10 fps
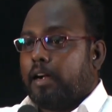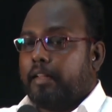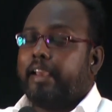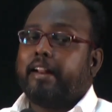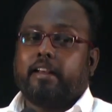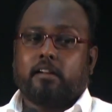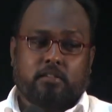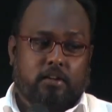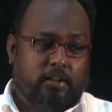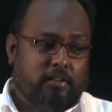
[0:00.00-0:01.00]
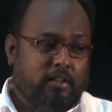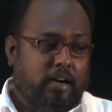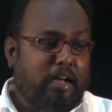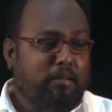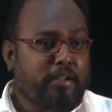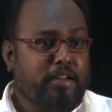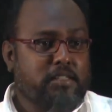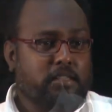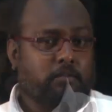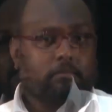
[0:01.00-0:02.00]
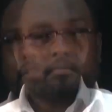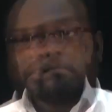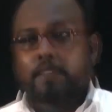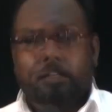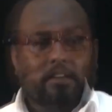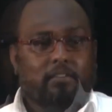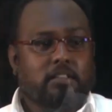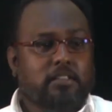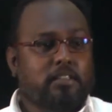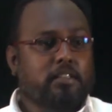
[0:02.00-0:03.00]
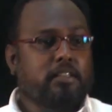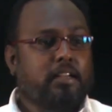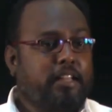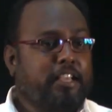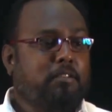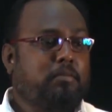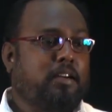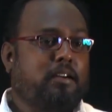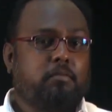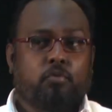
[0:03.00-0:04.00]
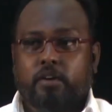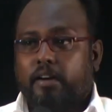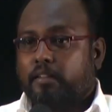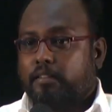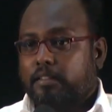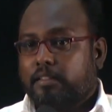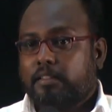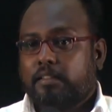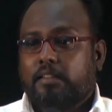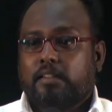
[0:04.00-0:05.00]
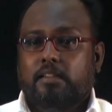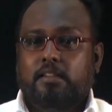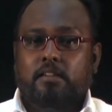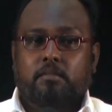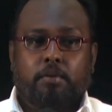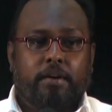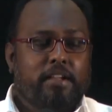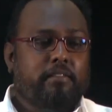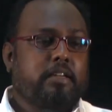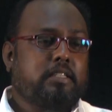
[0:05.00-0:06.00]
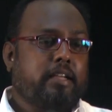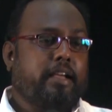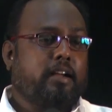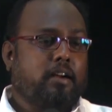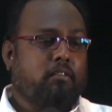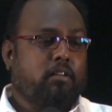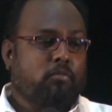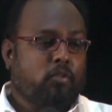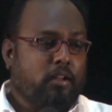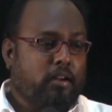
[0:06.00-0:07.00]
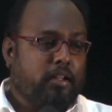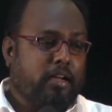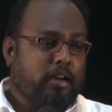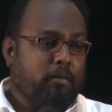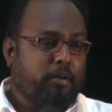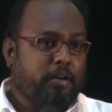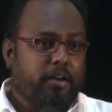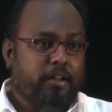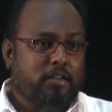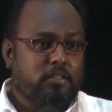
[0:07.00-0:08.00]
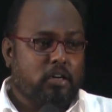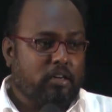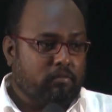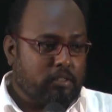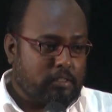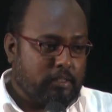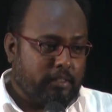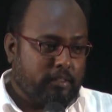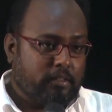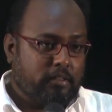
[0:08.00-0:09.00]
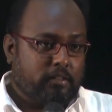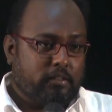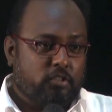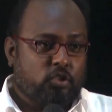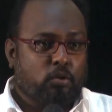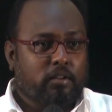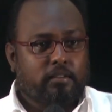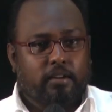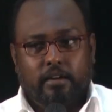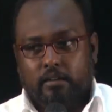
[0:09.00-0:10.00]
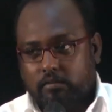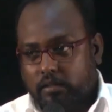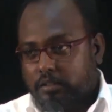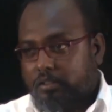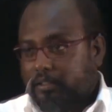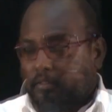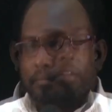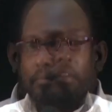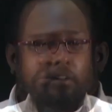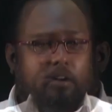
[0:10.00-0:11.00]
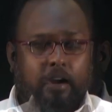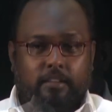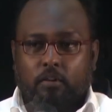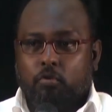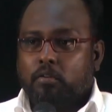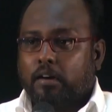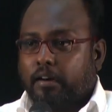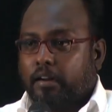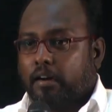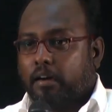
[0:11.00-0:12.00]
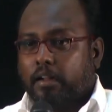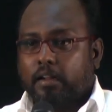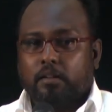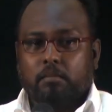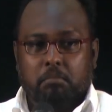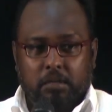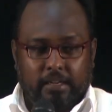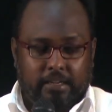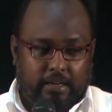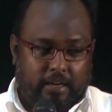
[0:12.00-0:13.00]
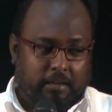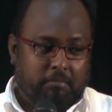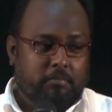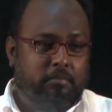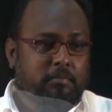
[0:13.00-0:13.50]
அதே நேரத்தில் ஆர்மினிசம் இதை வந்து அதிகமாக முன்னெடுத்து பெரிய வெற்றியை கண்டவர் முதல்ல யார் அப்படின்னு கேட்டிங்கன்னா ஜான் வெஸ்லி ஜோனத்தன் எட்வர்ட்ஸ் கடந்த நூற்றாண்டுகளில் பில்லி கிரஹாம்